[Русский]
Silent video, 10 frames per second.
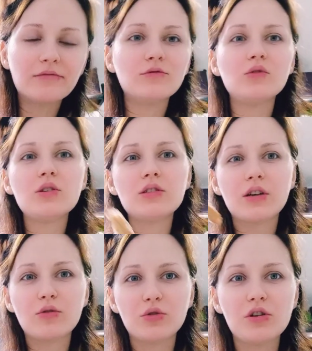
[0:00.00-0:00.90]
Вот есть
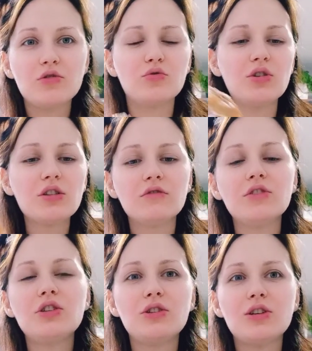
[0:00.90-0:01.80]
короткие сюжеты в
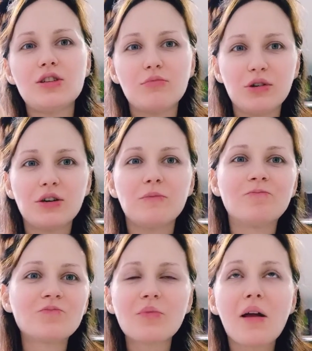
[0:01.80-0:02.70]
интернете об их
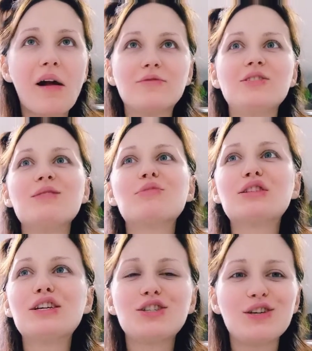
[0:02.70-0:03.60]

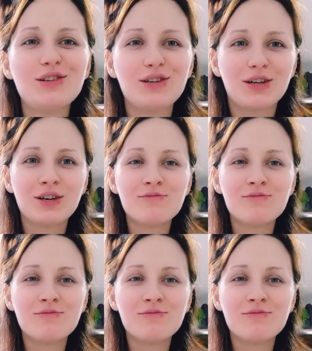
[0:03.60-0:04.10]
взаимоотношениях.